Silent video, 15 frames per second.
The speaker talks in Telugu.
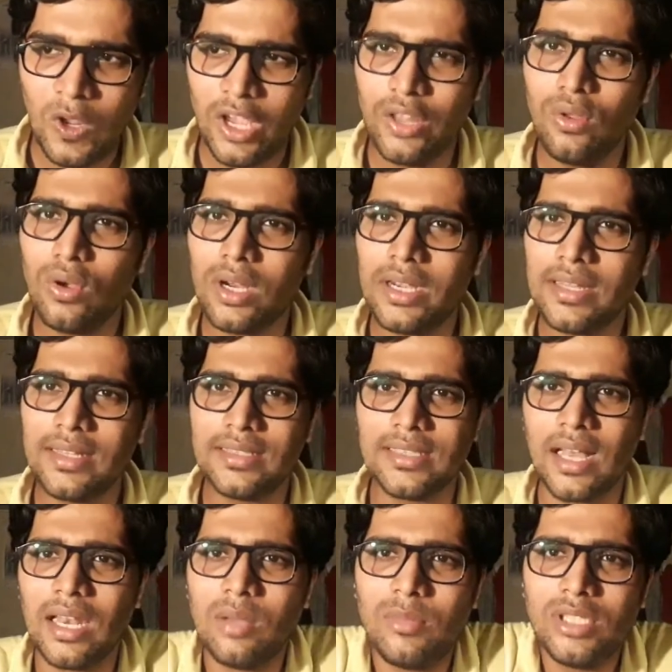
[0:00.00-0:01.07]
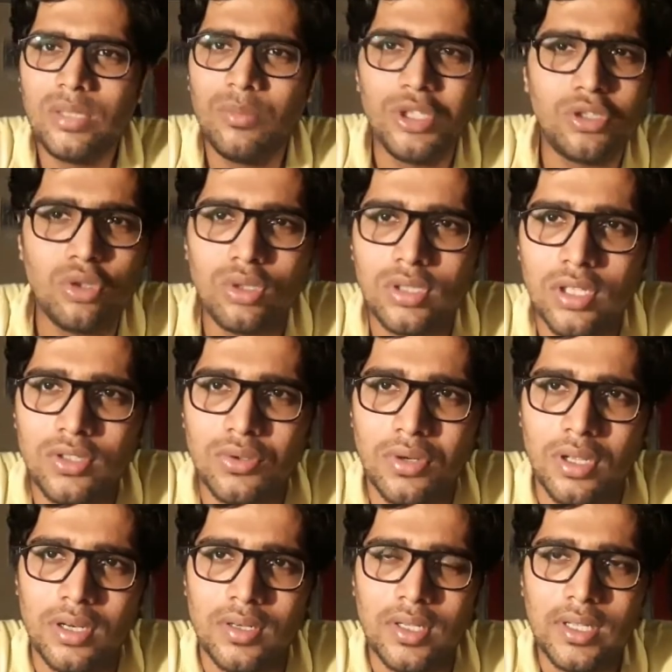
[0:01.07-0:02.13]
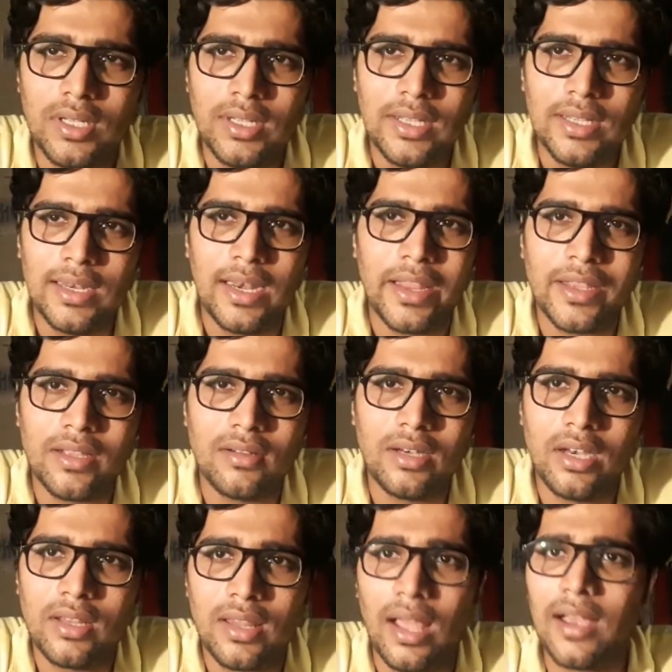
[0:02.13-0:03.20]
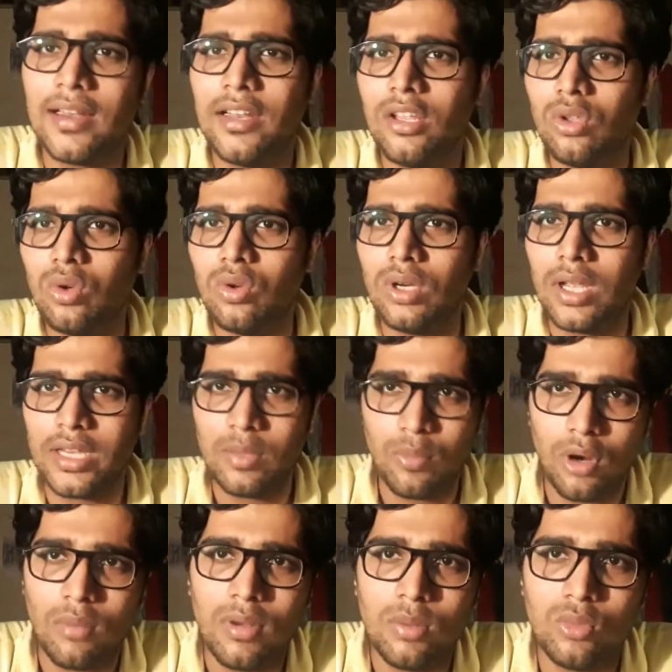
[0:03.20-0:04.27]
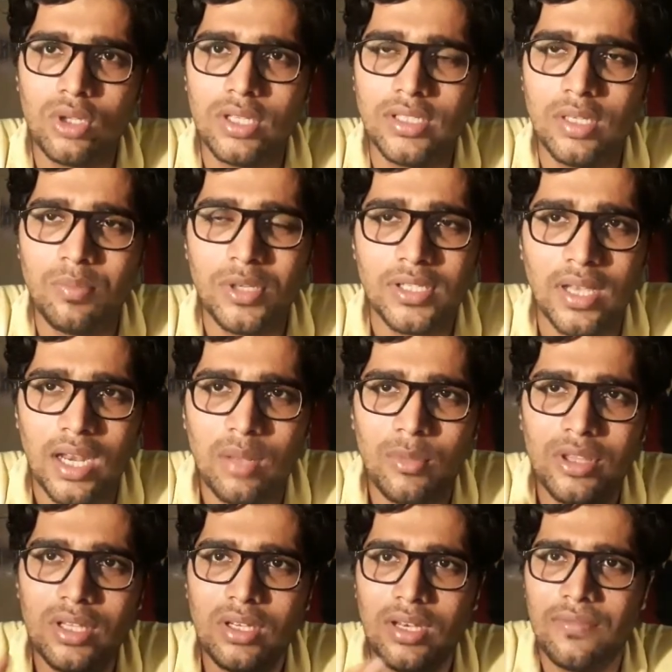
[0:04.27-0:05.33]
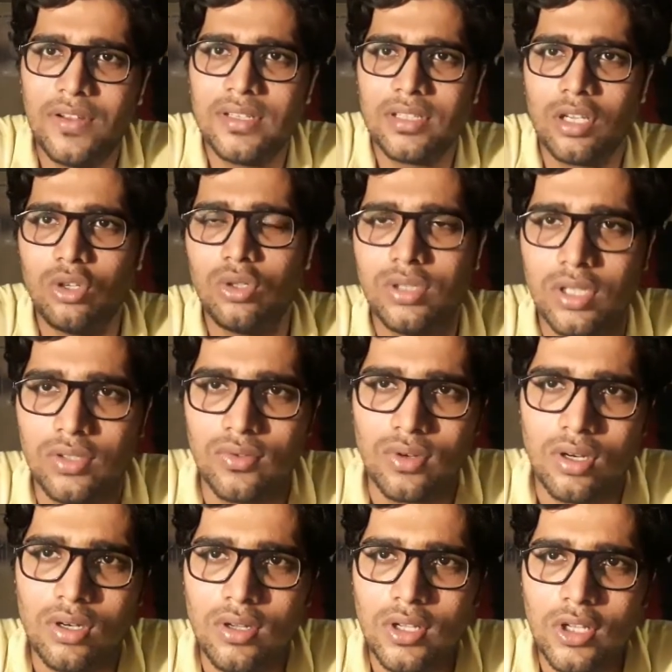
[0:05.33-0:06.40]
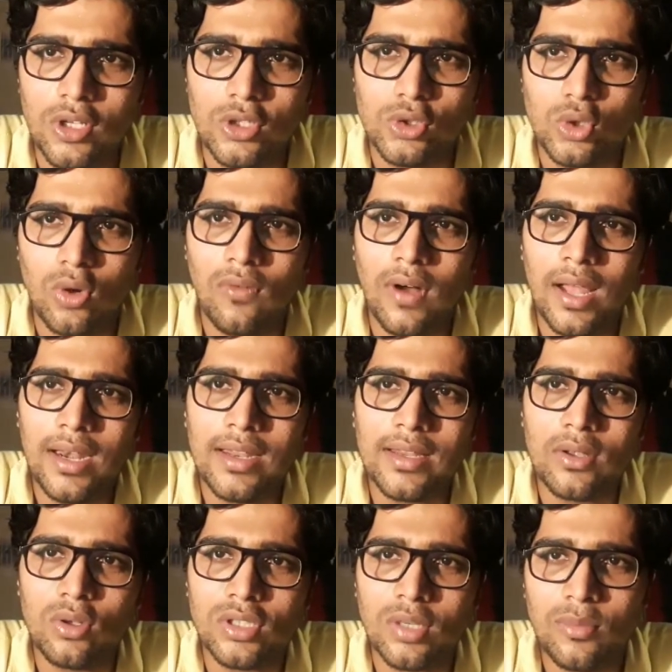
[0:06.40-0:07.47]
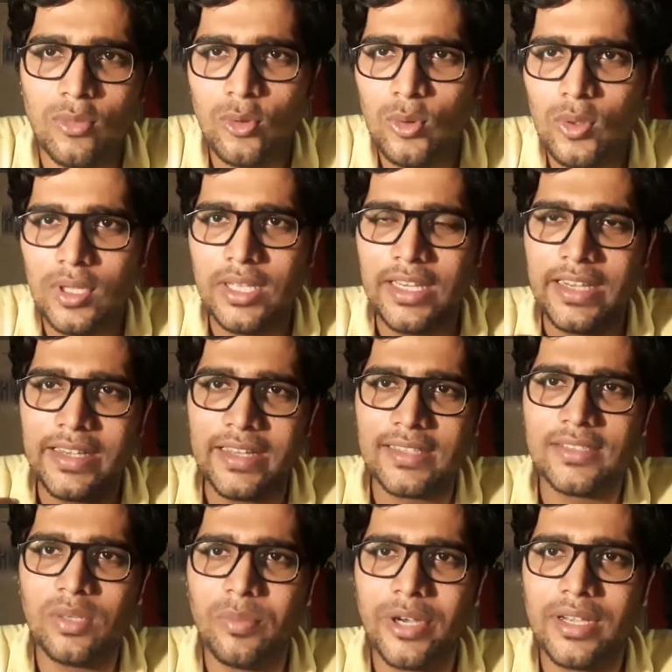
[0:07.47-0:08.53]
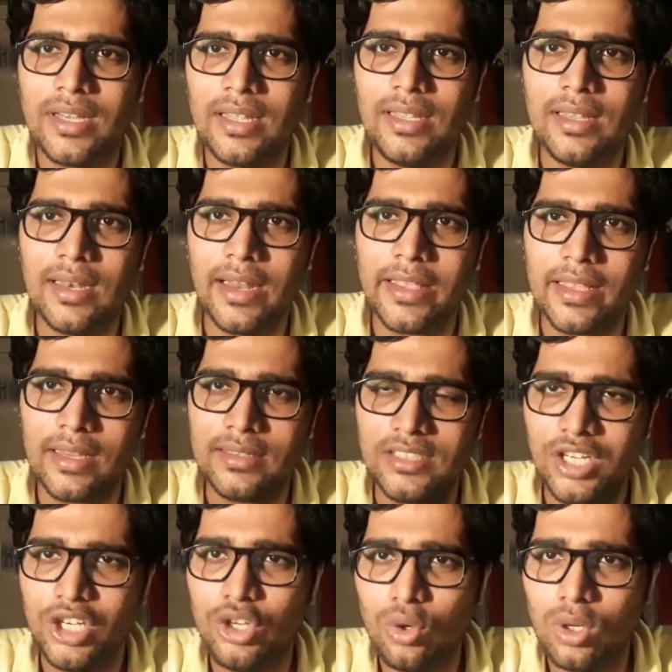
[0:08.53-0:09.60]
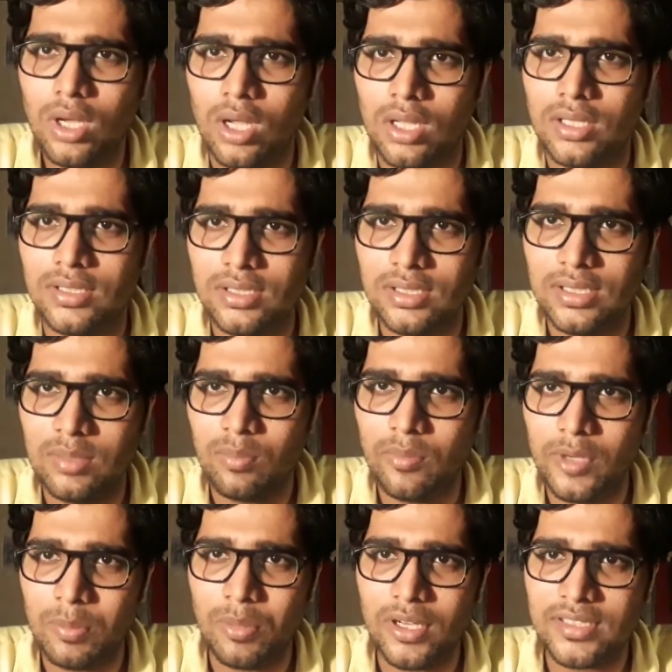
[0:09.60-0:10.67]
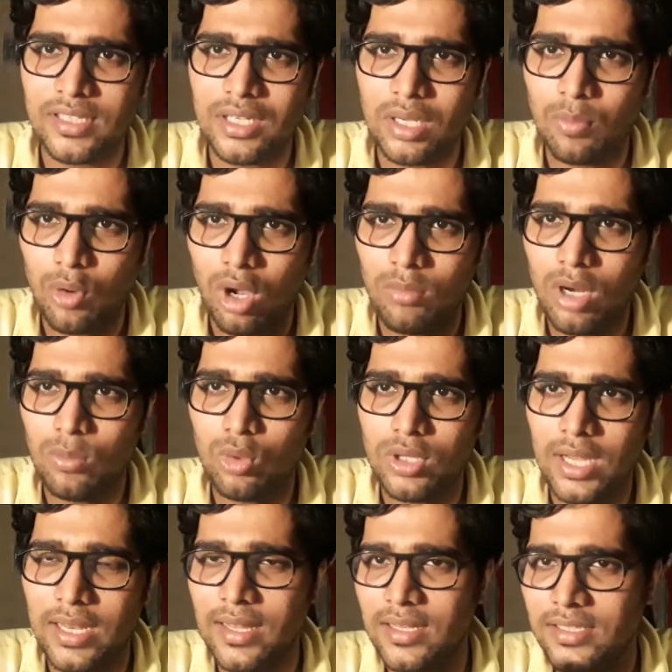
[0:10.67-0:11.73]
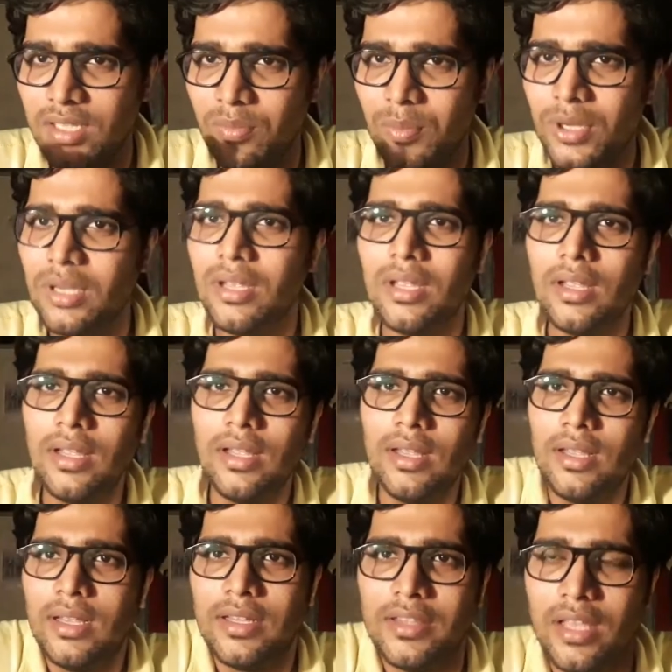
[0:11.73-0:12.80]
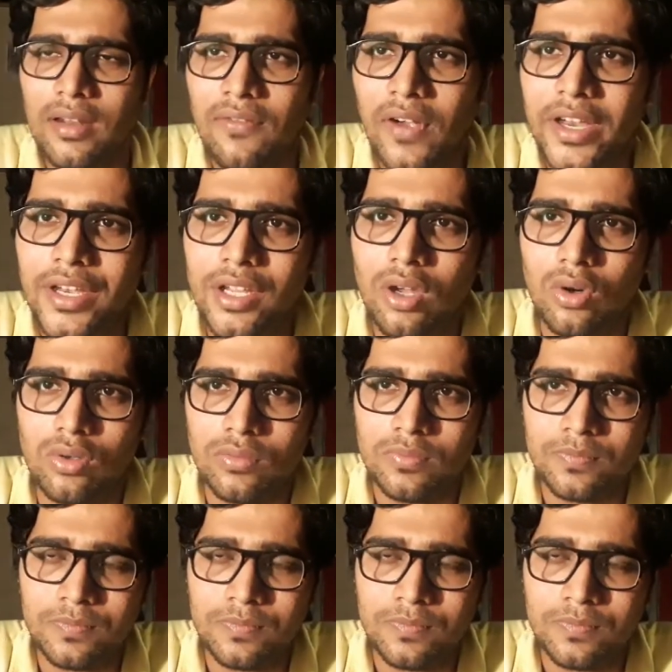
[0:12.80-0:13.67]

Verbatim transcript: ఎందుకంటే ఇది చాలామంది మిస్యూజ్ చేస్తున్నారు లైక్ నేను తాగలేదు నాకు ఈ ప్రాబ్లం ఉందని చెప్పి చాలామంది డిఫెన్స్గా యూజ్ చేస్తున్నారు సో వాళ్ళ కోసము ఈ టెస్ట్ పెట్టి లైక్ జెన్యున్గా ఈ ఈ పర్సన్కి ప్రాబ్లం ఉందా లేదా అని చెప్పి దే ఆర్ ఫైండింగ్ అవుట్